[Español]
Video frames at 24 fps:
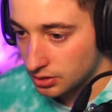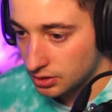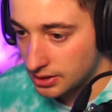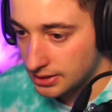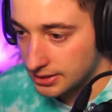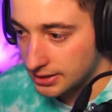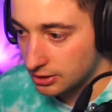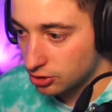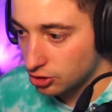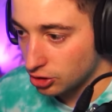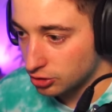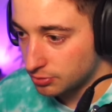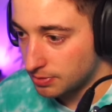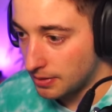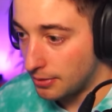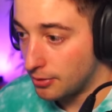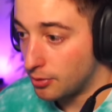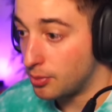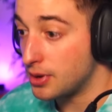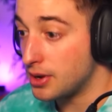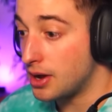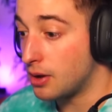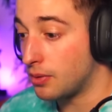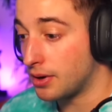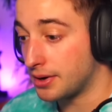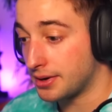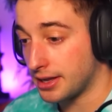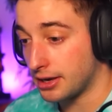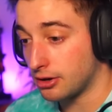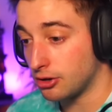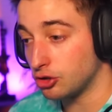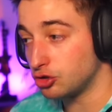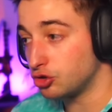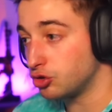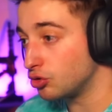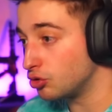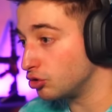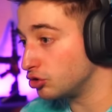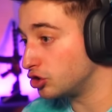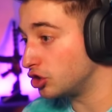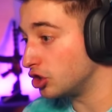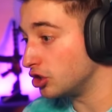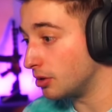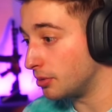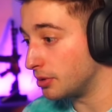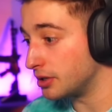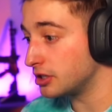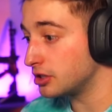500 pavos. Voy a guardarlo, es un
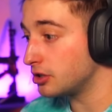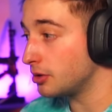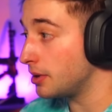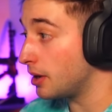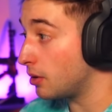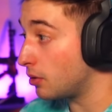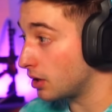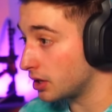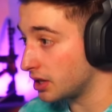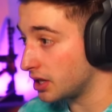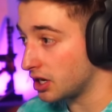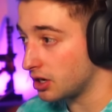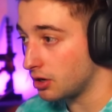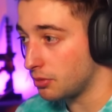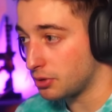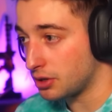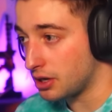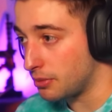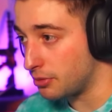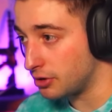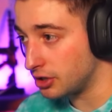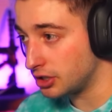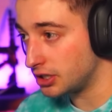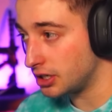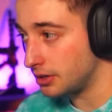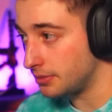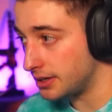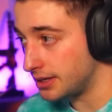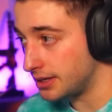cuchillo bonito, voy a guardarlo porque puede servir